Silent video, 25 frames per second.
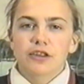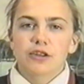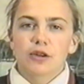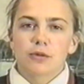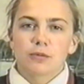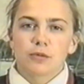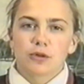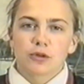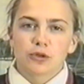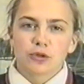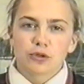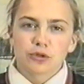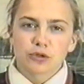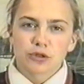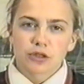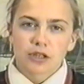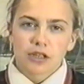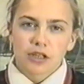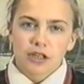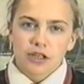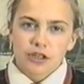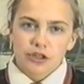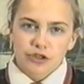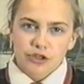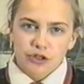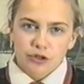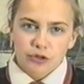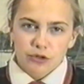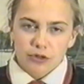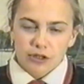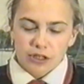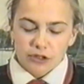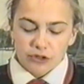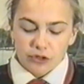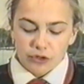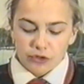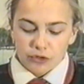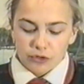Wiadomo już, że
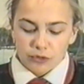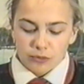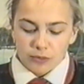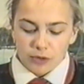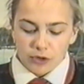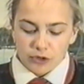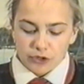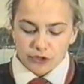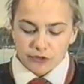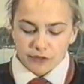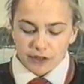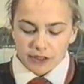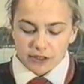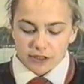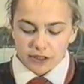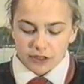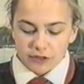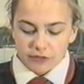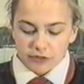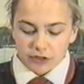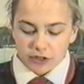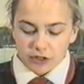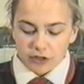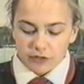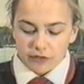Kuratorium Oświaty i